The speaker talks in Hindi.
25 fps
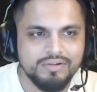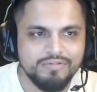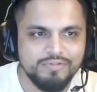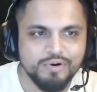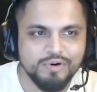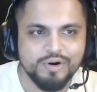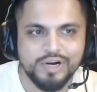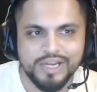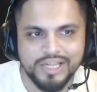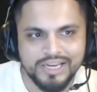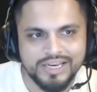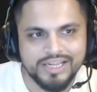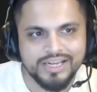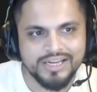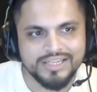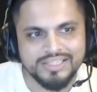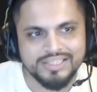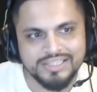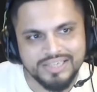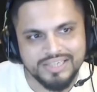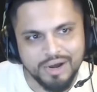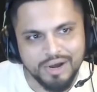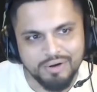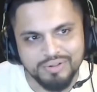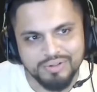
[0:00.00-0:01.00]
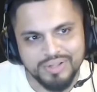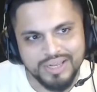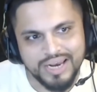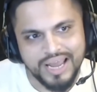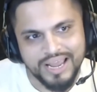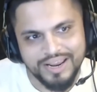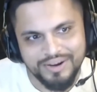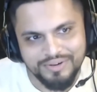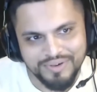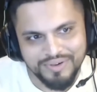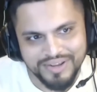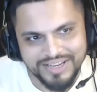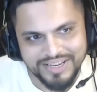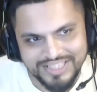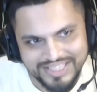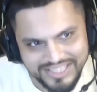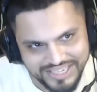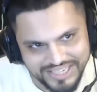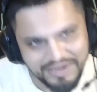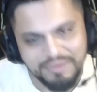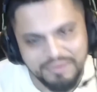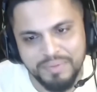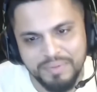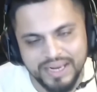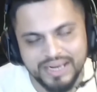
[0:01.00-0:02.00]
14 years down the line you can
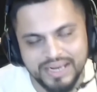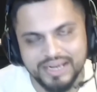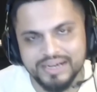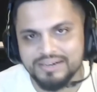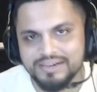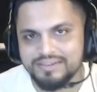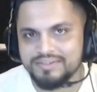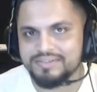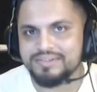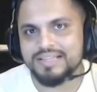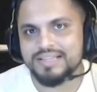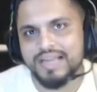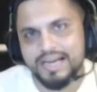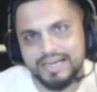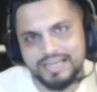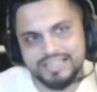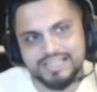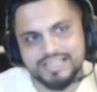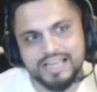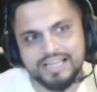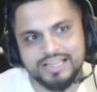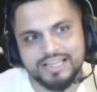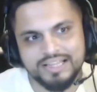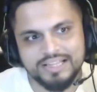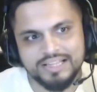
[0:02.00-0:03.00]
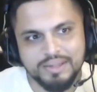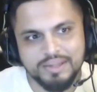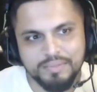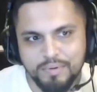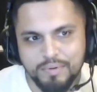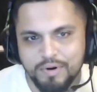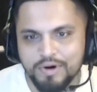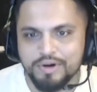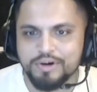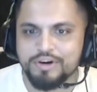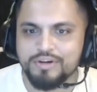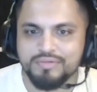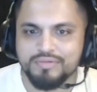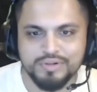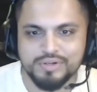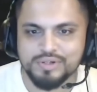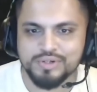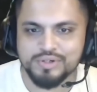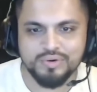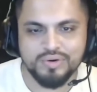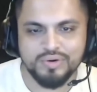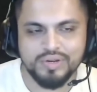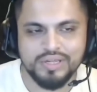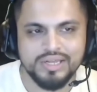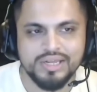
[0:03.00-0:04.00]
still make it that is i think the point of the
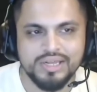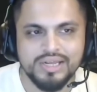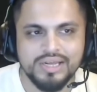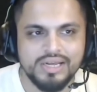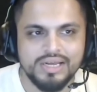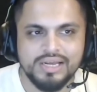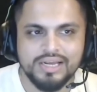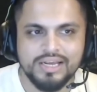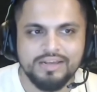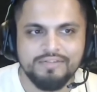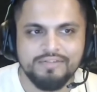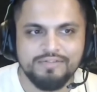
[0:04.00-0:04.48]
story yeah.